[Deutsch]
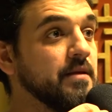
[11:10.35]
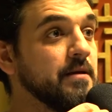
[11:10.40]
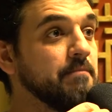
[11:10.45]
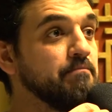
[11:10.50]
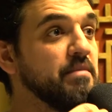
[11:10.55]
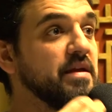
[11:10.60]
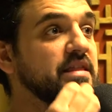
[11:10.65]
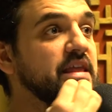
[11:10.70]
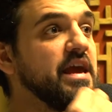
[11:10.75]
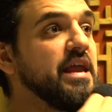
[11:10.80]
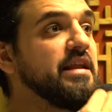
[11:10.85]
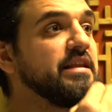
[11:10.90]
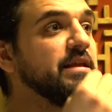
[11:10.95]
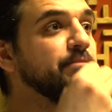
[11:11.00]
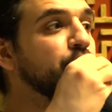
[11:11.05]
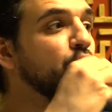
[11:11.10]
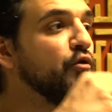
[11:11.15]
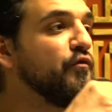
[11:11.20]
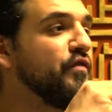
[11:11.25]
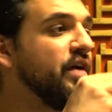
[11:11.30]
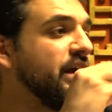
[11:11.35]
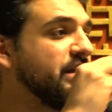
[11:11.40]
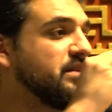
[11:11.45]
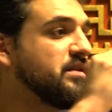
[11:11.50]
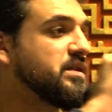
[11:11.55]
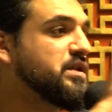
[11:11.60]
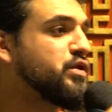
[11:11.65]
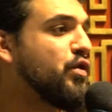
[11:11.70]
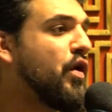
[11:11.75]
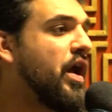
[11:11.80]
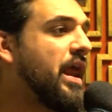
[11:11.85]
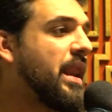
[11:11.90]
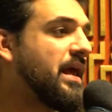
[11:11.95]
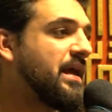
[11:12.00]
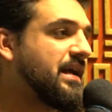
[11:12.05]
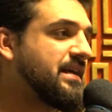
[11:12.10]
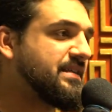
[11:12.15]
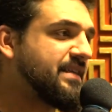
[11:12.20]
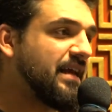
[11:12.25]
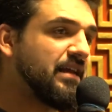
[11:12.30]
mit denen die Propheten zu ihnen
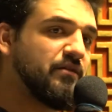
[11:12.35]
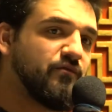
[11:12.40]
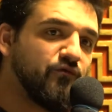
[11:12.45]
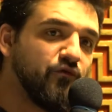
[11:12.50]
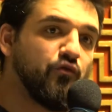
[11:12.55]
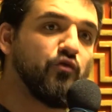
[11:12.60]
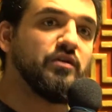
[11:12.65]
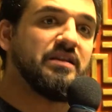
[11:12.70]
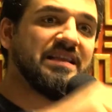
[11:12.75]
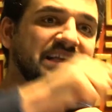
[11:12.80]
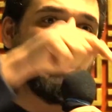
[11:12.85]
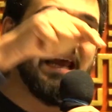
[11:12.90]
gesandt wurden,